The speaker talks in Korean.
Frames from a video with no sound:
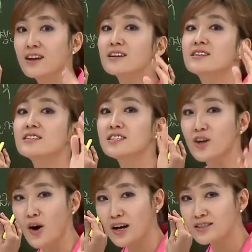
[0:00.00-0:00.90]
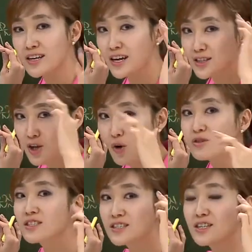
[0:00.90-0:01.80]
그 여학생의
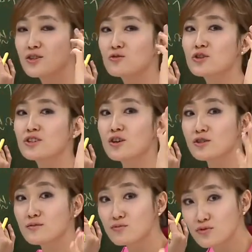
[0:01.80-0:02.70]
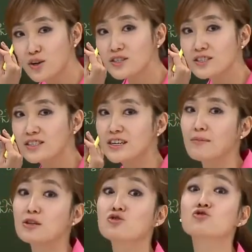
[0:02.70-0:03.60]
정신을 이루고 있는 것은 무엇인지를
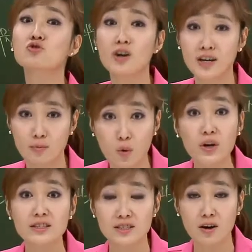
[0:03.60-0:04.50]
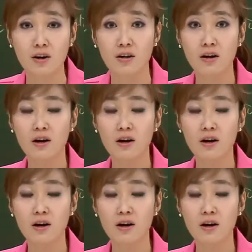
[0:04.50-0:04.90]
아마 중요하게 보겠죠.